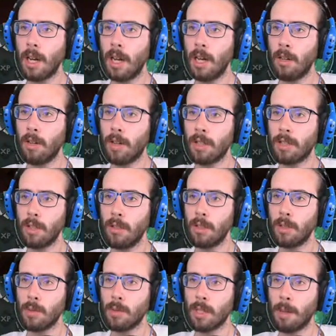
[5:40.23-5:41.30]
Allora, se
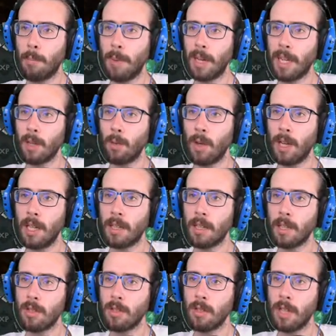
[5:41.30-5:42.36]
dovessimo scappare in
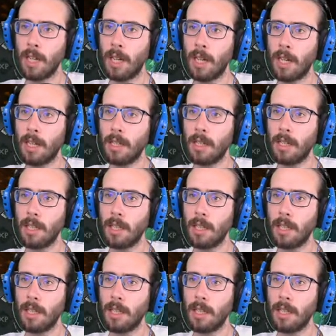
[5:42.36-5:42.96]
quell'altra zona là,